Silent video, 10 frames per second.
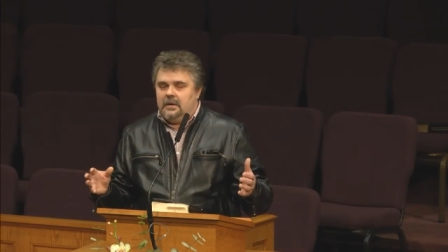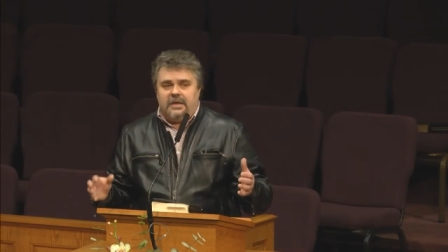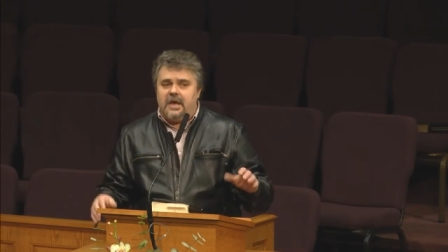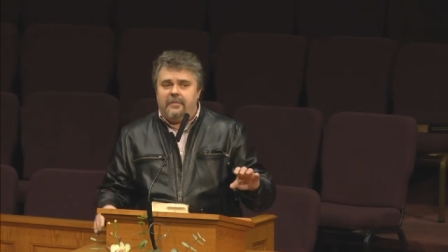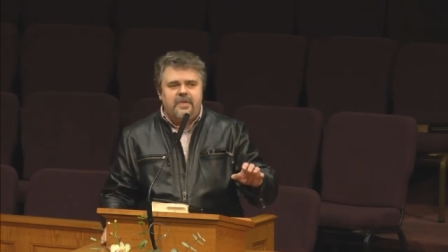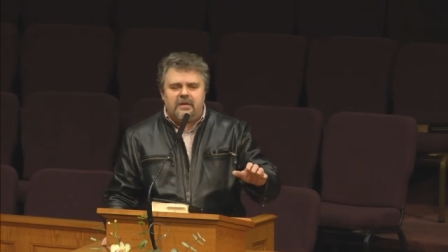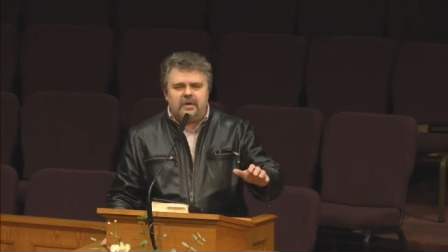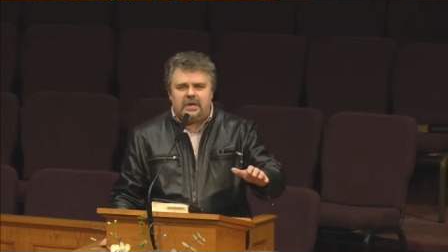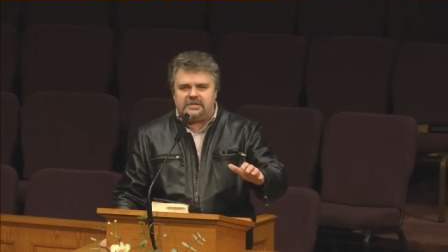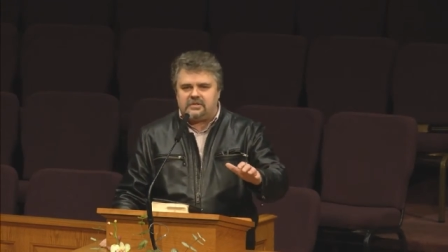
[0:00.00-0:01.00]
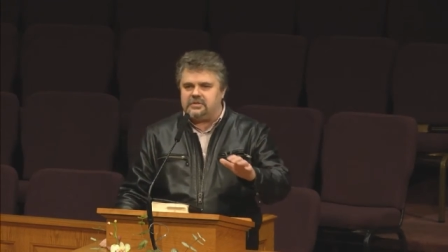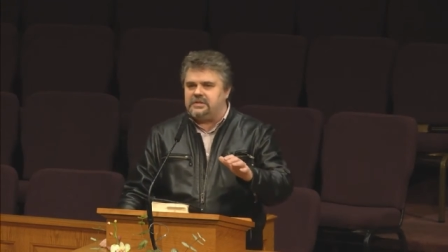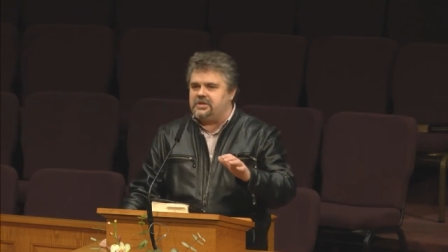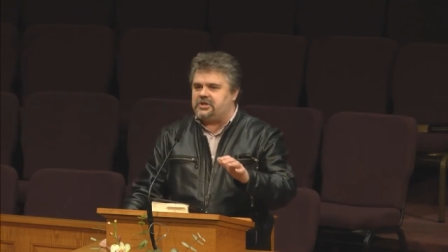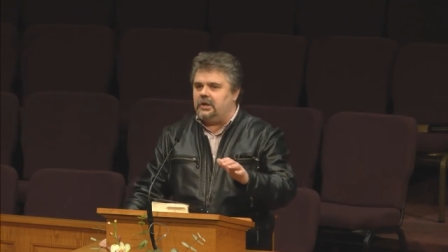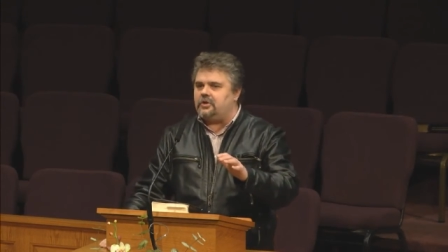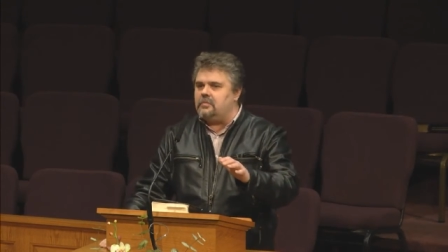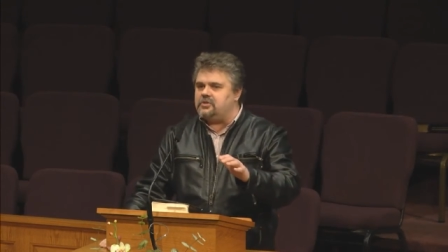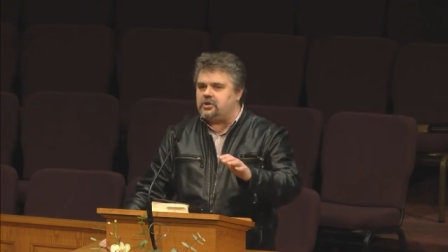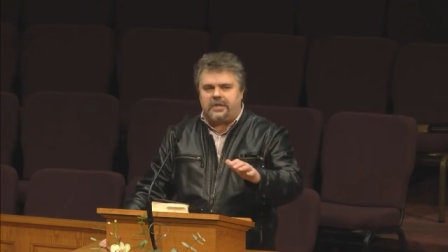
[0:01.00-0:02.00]
Я первый раз услышал о
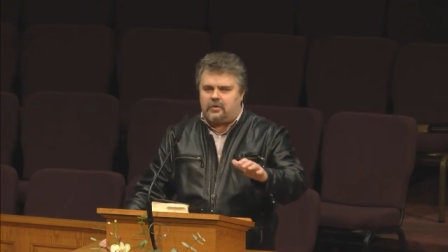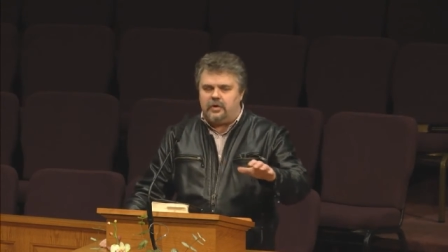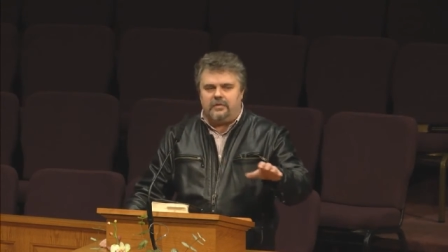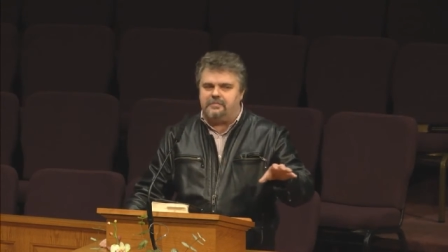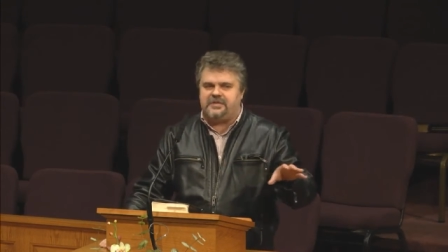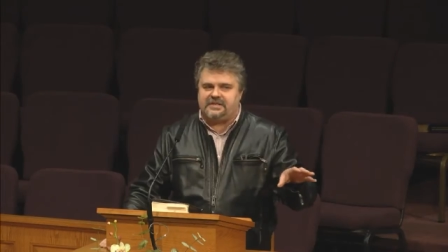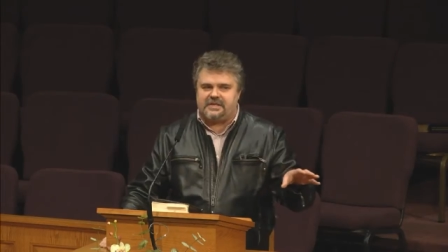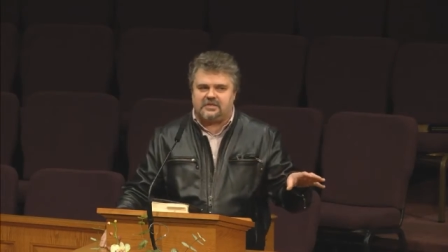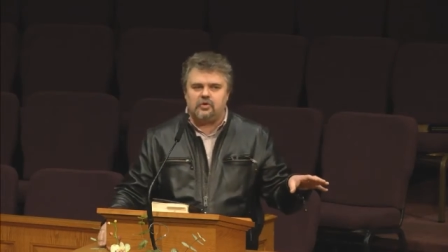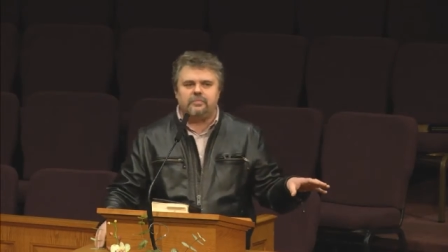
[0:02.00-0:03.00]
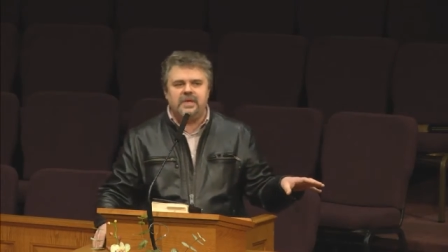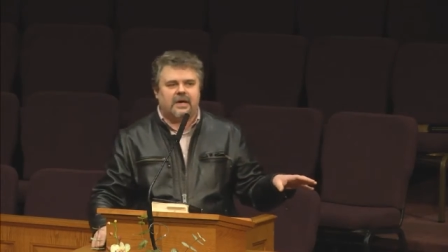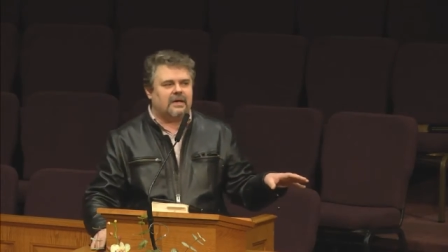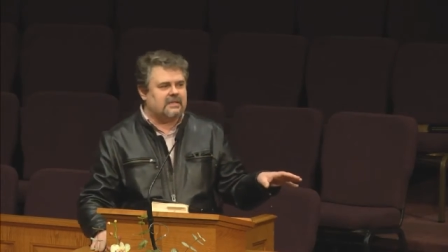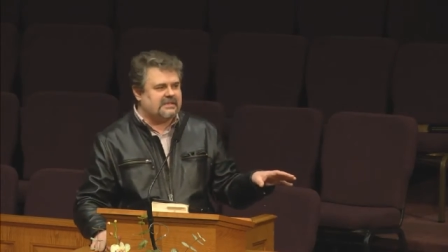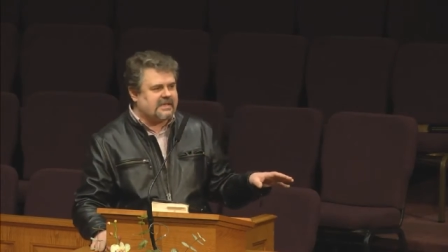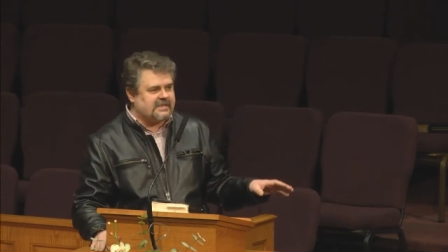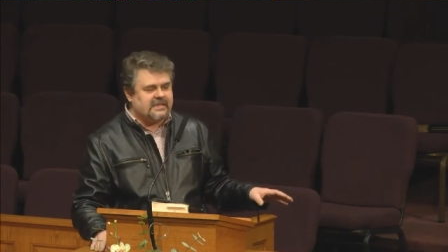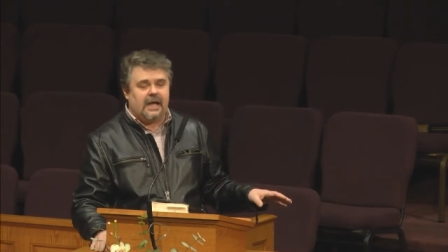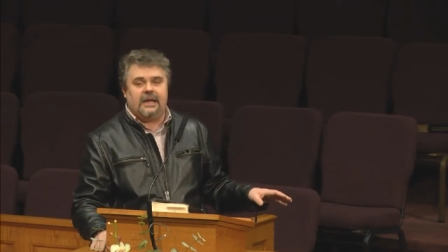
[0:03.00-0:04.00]
том, что такое вообще сосуд, мне как-то
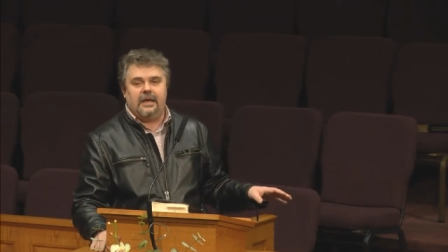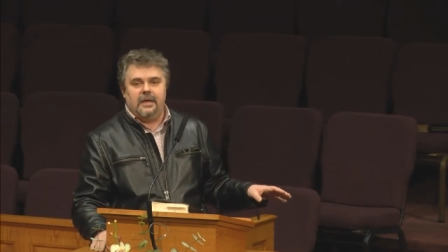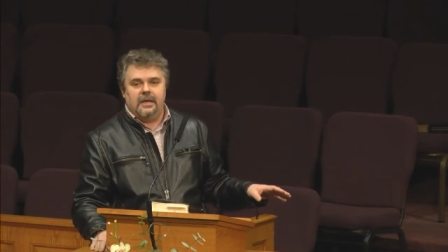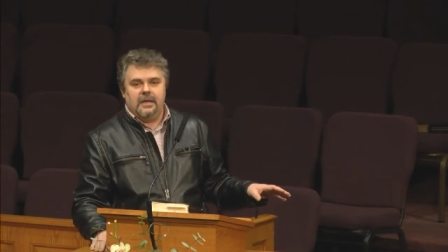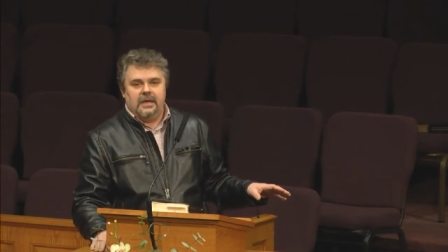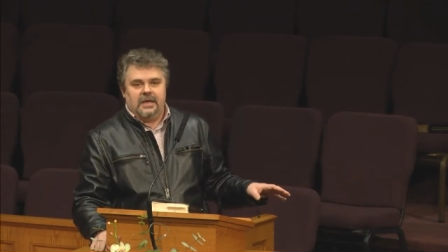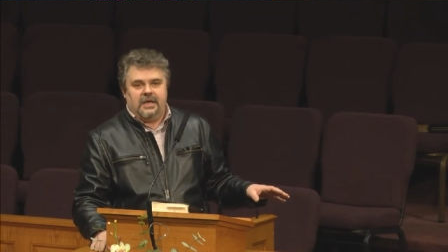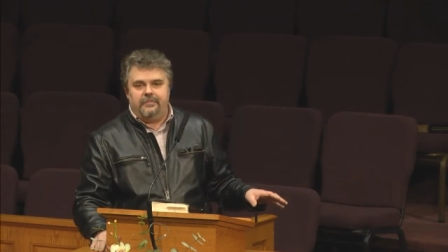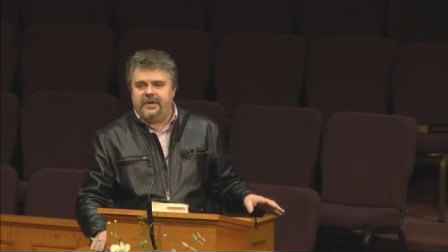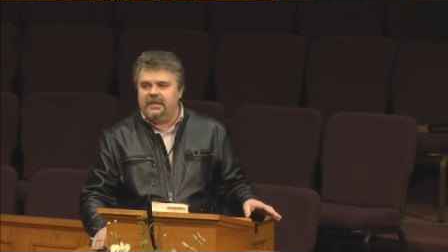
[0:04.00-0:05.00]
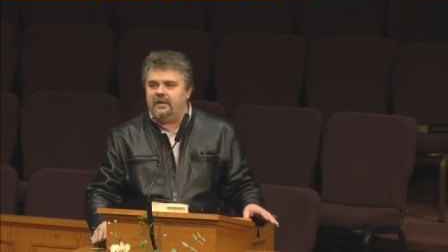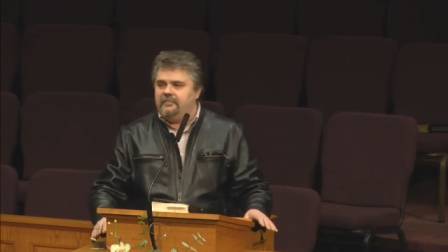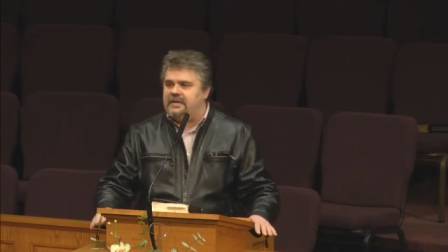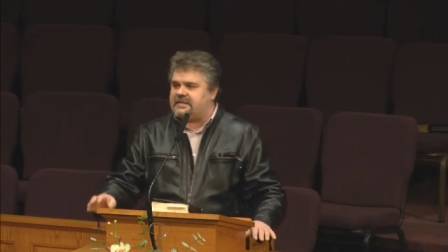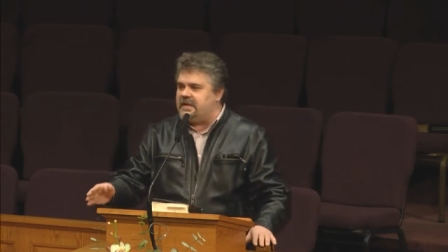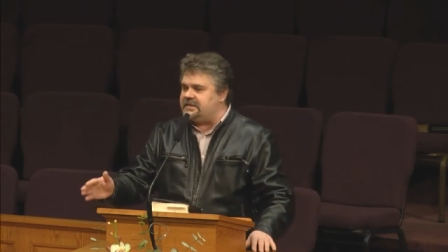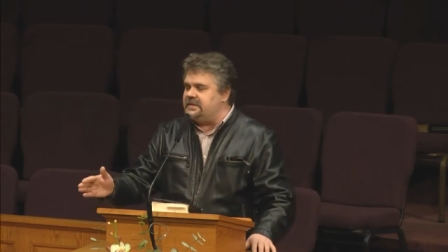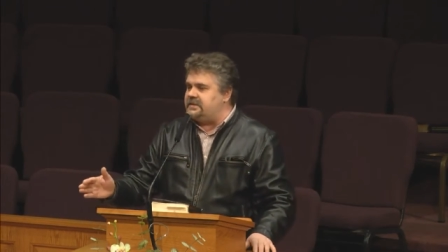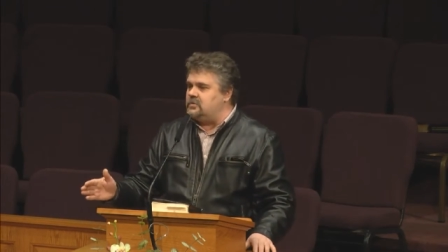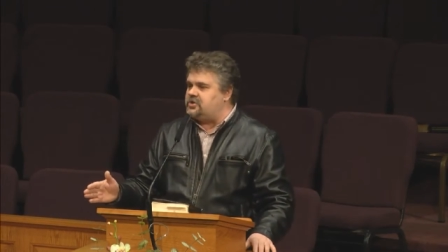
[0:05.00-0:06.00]
сказали, и было
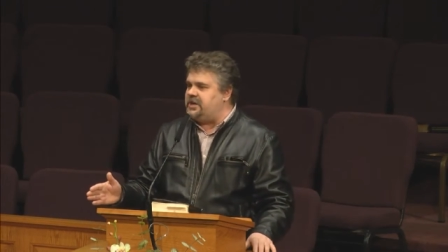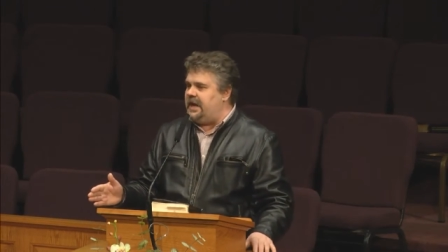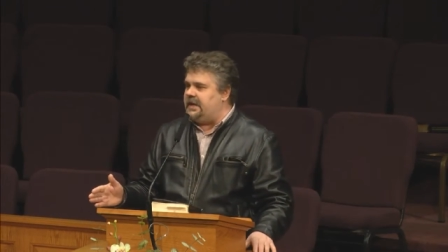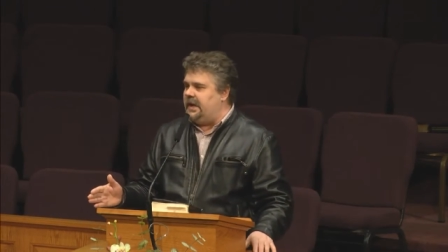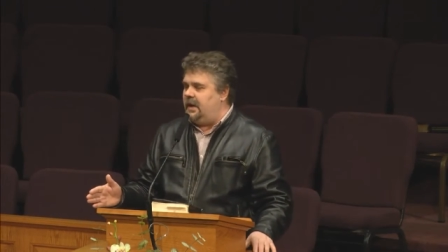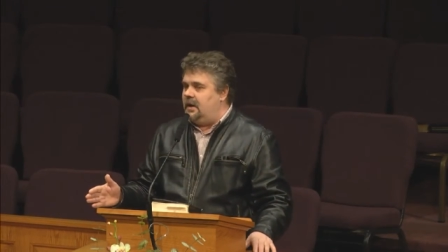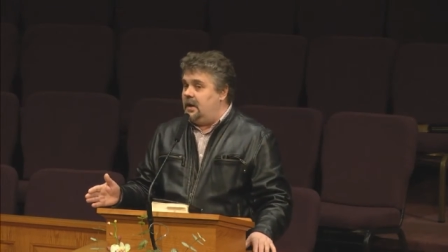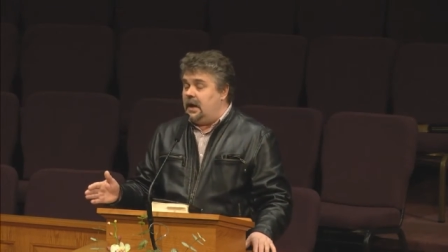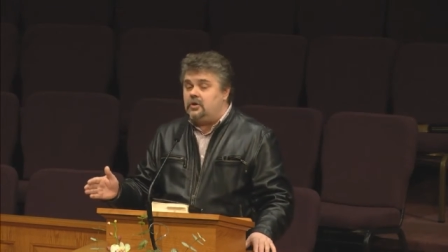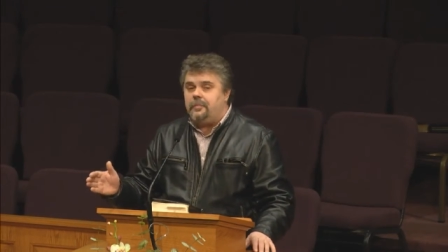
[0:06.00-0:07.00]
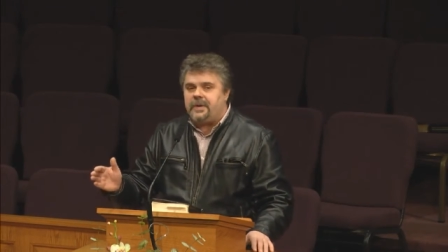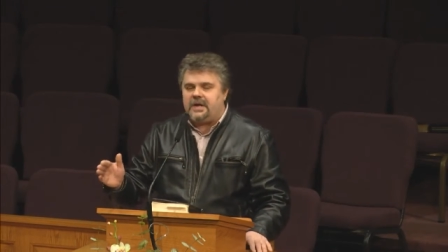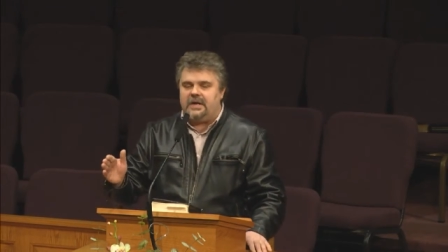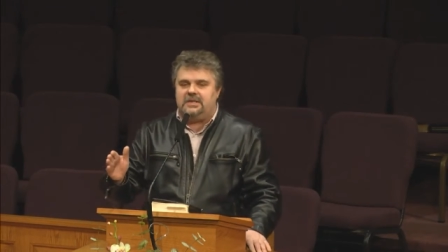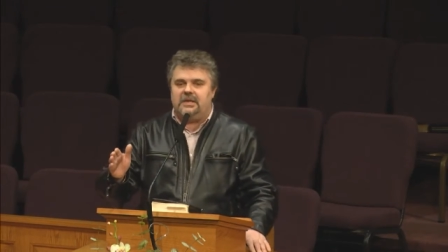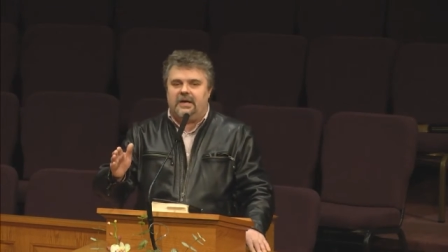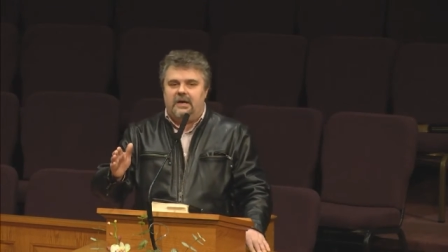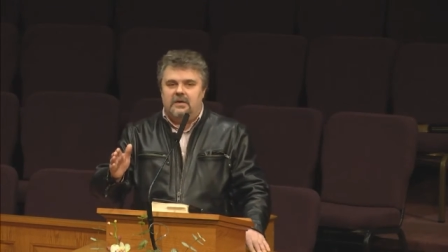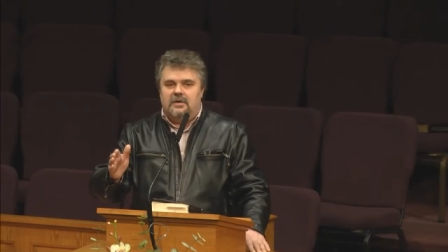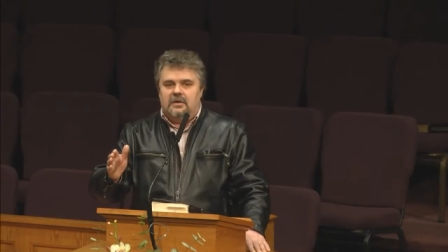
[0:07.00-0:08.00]
воскресное служение, оно
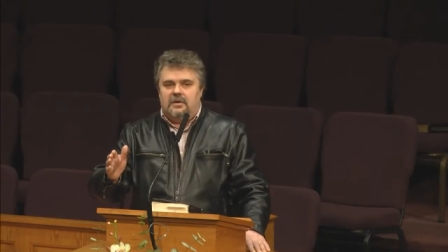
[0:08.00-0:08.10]
проходило,